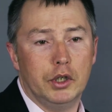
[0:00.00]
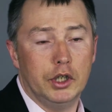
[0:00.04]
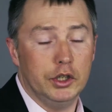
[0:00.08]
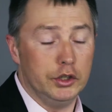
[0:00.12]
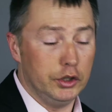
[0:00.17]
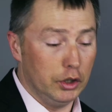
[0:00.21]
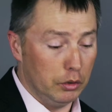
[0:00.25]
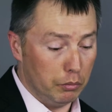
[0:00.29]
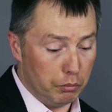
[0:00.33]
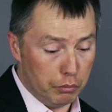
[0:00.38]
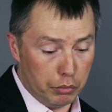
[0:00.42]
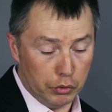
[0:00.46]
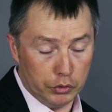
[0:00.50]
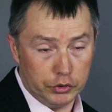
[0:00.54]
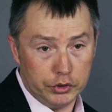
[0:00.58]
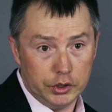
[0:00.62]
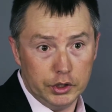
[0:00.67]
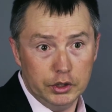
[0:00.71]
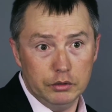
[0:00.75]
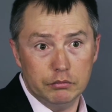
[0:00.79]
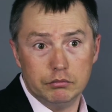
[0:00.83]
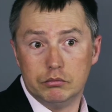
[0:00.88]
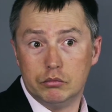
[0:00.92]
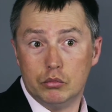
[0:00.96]
Est-il
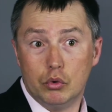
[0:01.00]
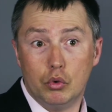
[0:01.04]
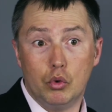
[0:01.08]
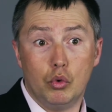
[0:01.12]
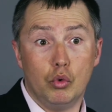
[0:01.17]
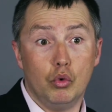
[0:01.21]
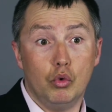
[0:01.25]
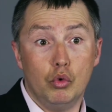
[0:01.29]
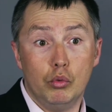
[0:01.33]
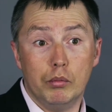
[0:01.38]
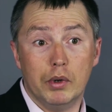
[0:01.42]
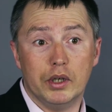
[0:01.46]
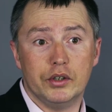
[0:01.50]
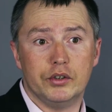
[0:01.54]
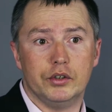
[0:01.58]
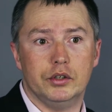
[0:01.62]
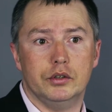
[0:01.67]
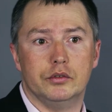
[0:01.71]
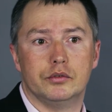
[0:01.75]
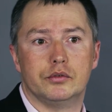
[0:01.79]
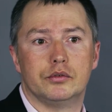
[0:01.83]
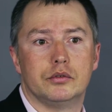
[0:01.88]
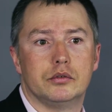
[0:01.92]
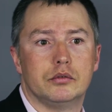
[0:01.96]
petit ou
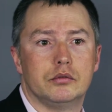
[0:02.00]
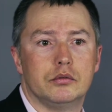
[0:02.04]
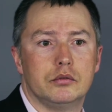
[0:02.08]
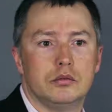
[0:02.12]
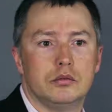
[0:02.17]
massif